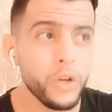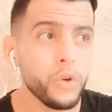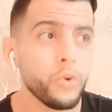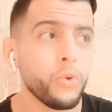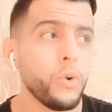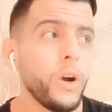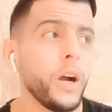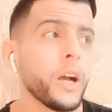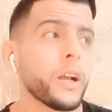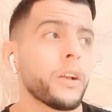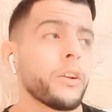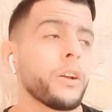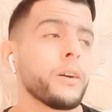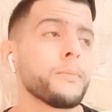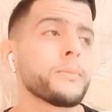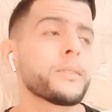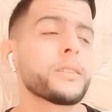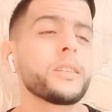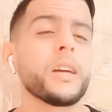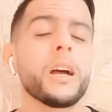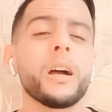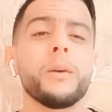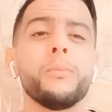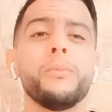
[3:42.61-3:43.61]
وحقه
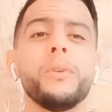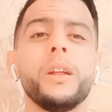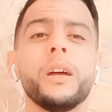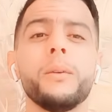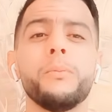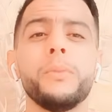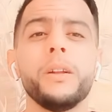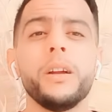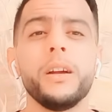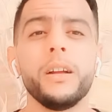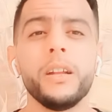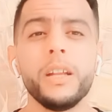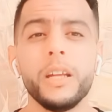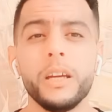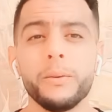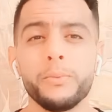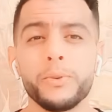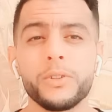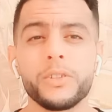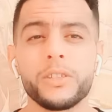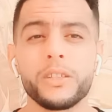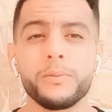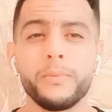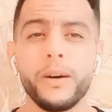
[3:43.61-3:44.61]
مستقمله بالحليب
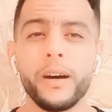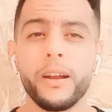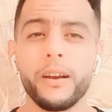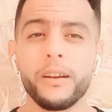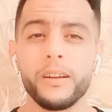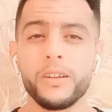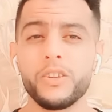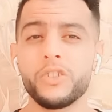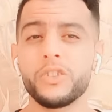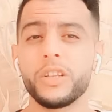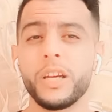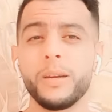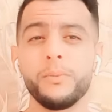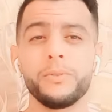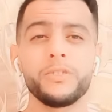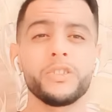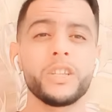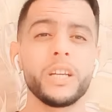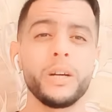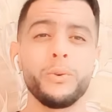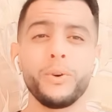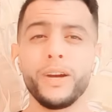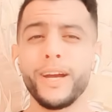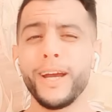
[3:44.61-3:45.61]
والتمر جايب
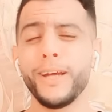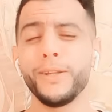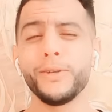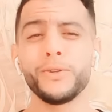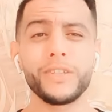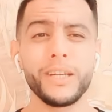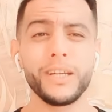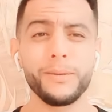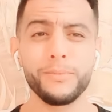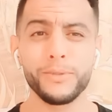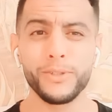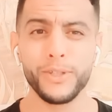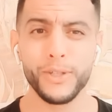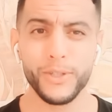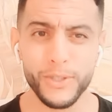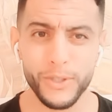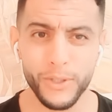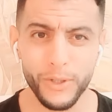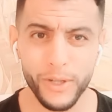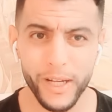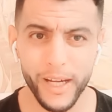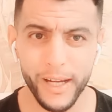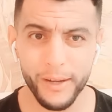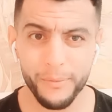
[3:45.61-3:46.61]
الشواهد وجايب
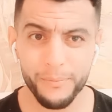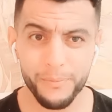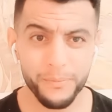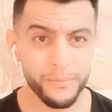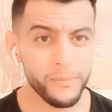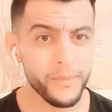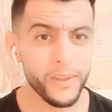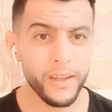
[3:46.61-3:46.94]
الدكتوره